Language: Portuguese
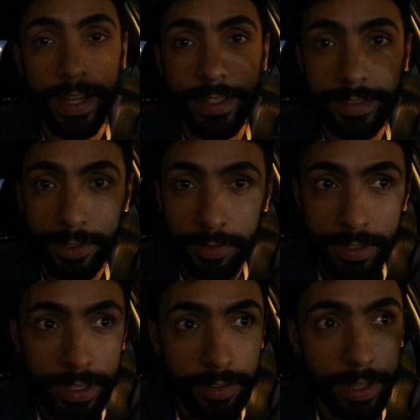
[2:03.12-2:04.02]
ela, então
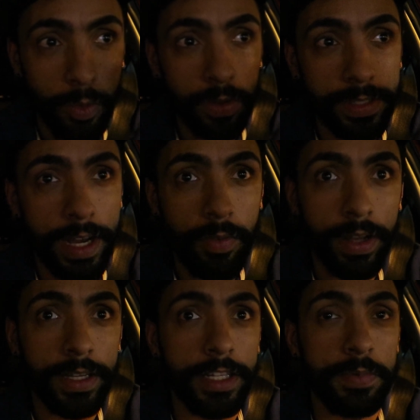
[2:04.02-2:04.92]
tem que encontrar com
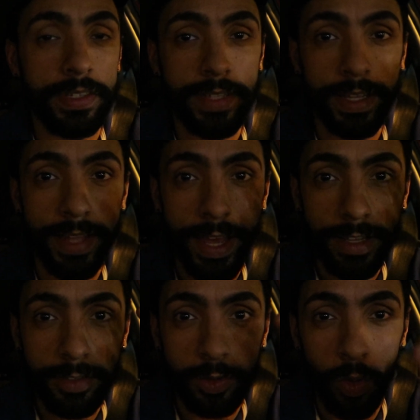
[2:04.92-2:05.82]
ela ainda. Pra vocês terem
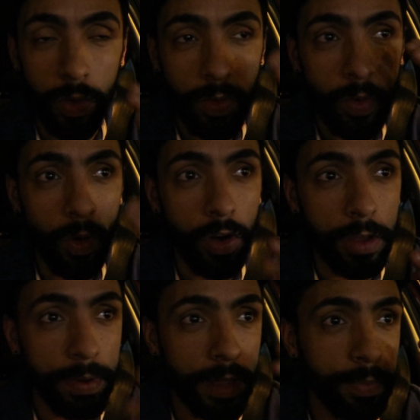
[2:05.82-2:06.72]
ideia do
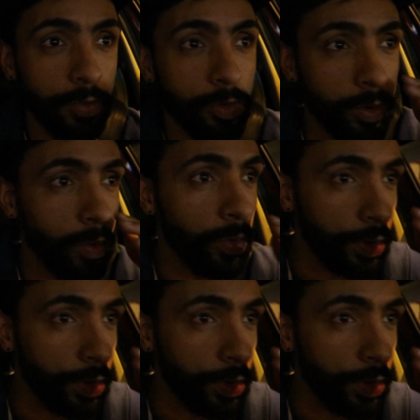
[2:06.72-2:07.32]
corre para ir pro jogo